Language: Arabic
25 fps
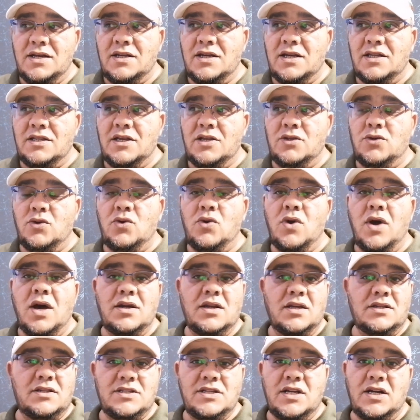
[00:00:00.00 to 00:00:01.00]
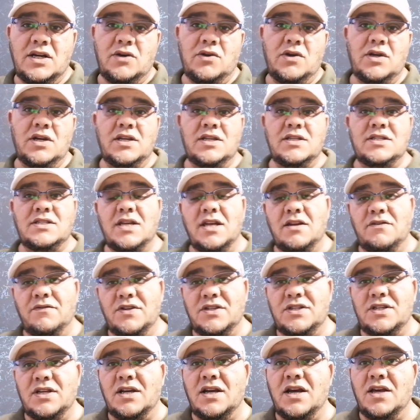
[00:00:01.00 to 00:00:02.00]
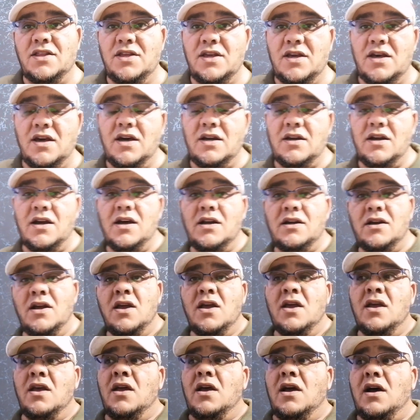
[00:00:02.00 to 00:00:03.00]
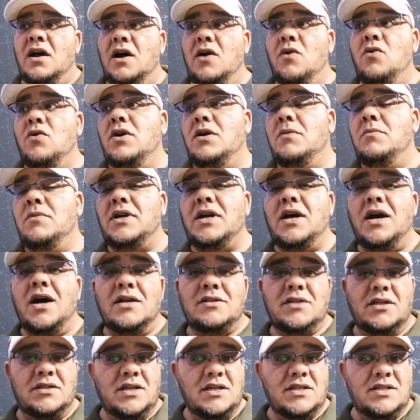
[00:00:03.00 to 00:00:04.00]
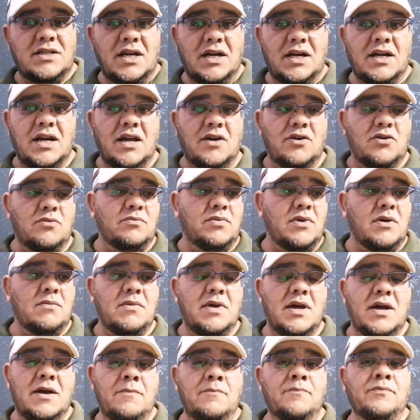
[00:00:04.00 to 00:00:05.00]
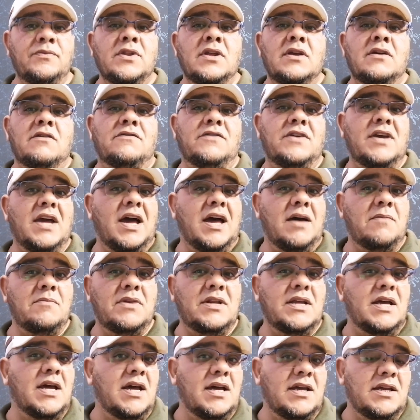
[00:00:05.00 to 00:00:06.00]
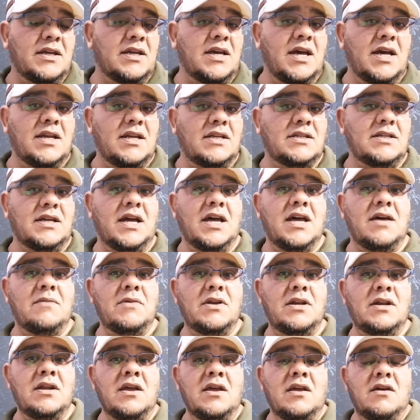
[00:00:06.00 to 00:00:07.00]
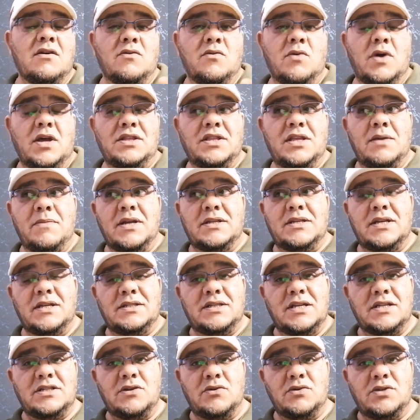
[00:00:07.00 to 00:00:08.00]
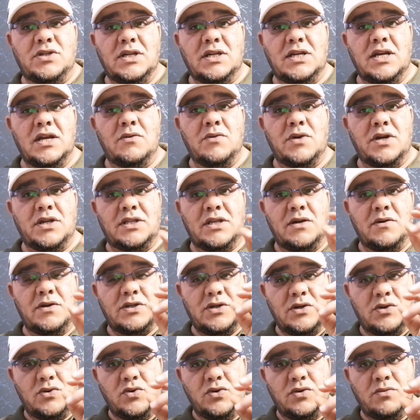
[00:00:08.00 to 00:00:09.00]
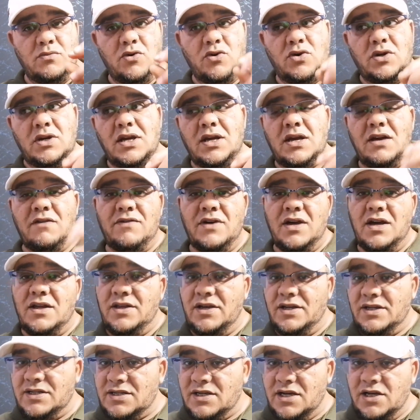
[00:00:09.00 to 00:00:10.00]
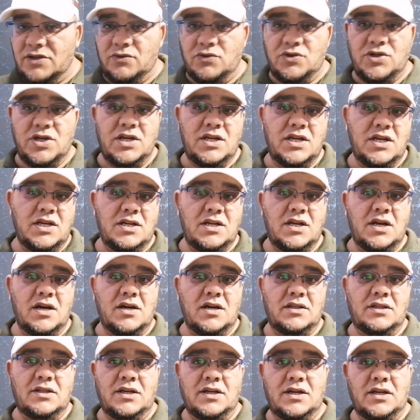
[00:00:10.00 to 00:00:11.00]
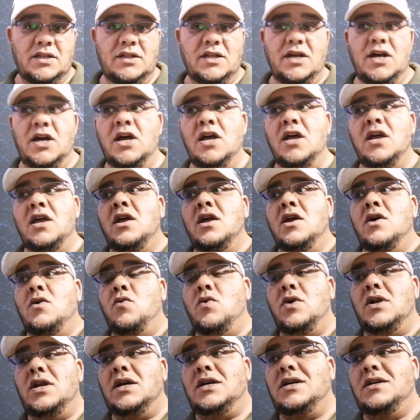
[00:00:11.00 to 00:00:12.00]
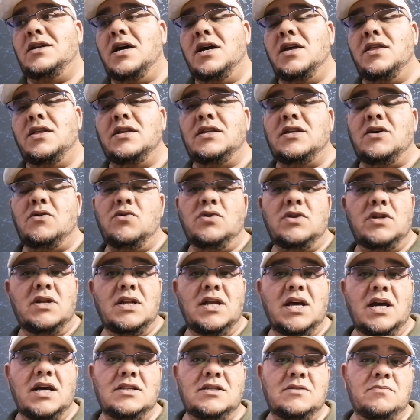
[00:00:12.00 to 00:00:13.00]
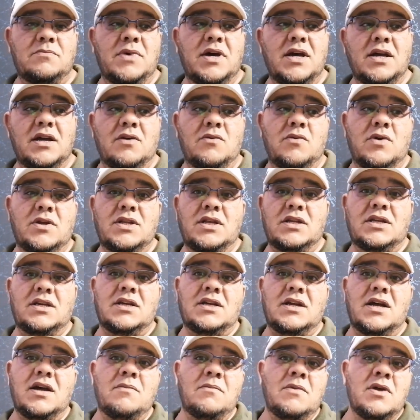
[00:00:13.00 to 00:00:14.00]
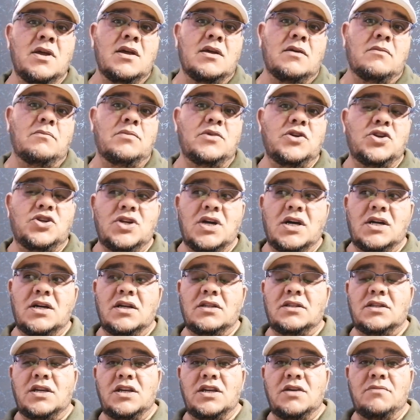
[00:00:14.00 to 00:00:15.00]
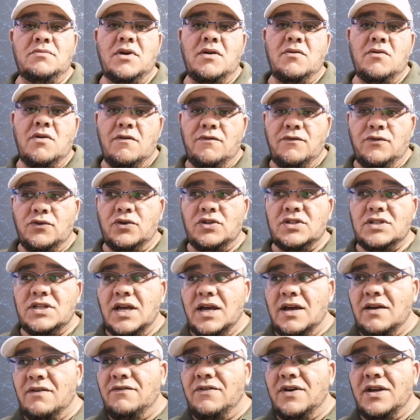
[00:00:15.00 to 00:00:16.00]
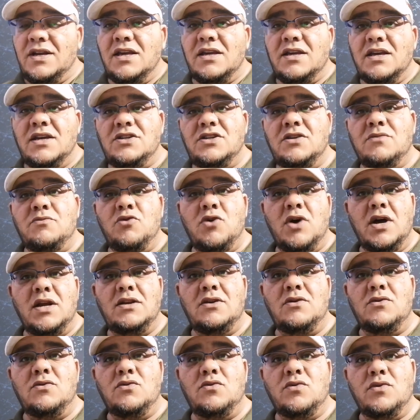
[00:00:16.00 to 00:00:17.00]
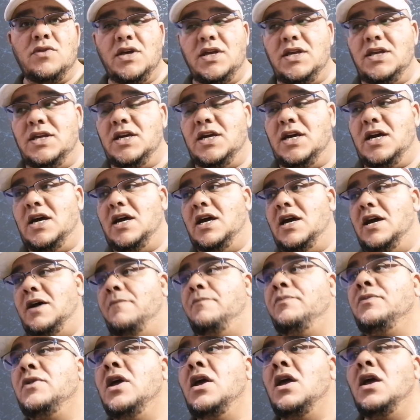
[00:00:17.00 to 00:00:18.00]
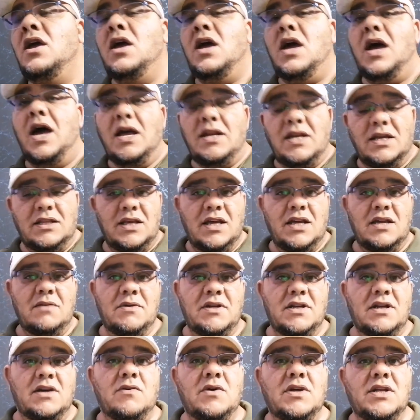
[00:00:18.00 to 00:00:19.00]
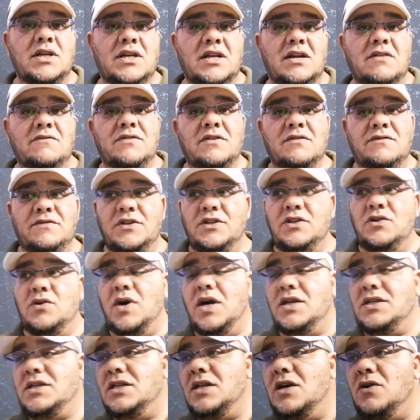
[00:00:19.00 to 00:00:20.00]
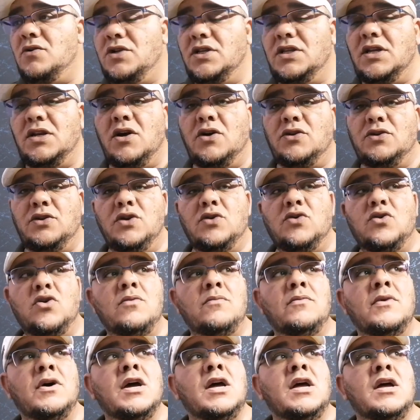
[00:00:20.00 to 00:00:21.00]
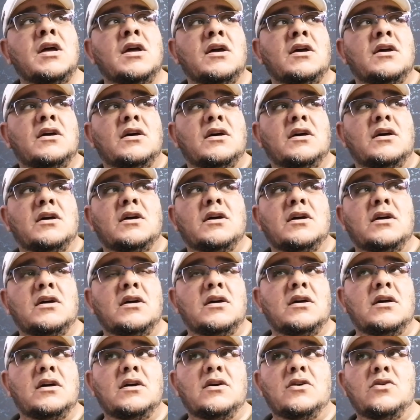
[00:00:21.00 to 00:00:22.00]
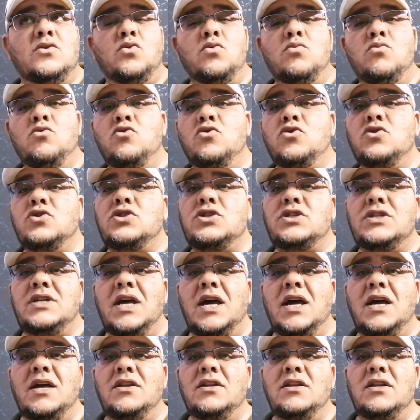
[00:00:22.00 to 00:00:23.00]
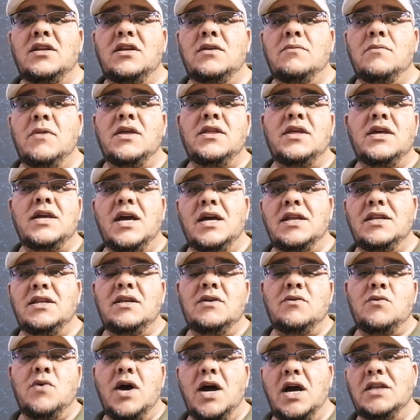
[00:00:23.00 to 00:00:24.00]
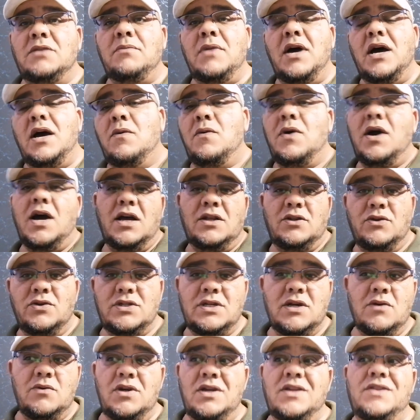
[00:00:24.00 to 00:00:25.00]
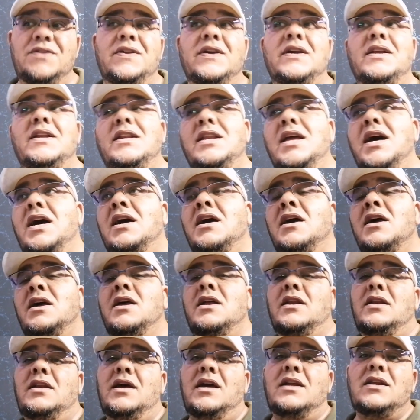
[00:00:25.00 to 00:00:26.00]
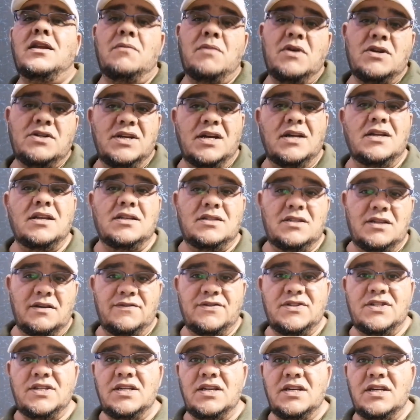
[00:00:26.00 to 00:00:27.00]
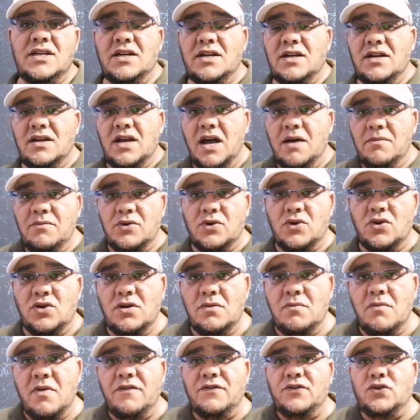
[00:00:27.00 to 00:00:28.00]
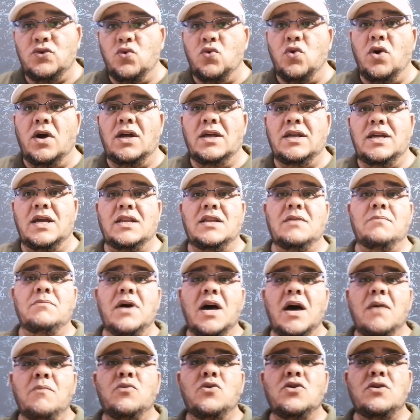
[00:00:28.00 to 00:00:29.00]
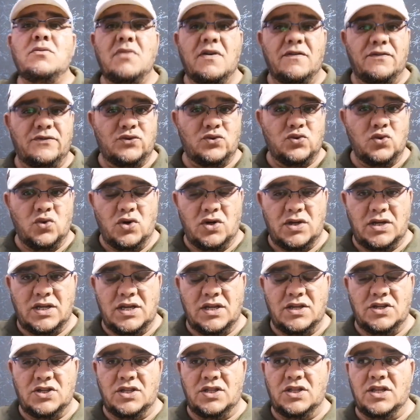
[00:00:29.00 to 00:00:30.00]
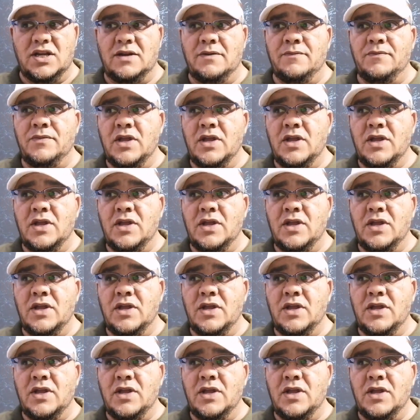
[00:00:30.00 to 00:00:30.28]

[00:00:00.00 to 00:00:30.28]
قد يدل على تسرع الإنسان في اتخاذ قرار أو امرأة تتسرع ربما في حملها إن كانت حامل وعندما تنتزع تلك الوردة وتكون مغلقة فهذا إسقاط جنين لا قدر الله ولكن أيضا تكون للعزباء إخواني الكرام الحرام بشارة طيبة وفرصة فلا يجب أن نضيعها أنا دائما إخواني الكرام في فيديوهاتي لا أريد أن أعطيكم آه، رموز يعني ماذا يعني واحد مع واحد يساوي اثنين لا لأن مجال التفسير أمر مفتوح يعني باب مفتوح جدا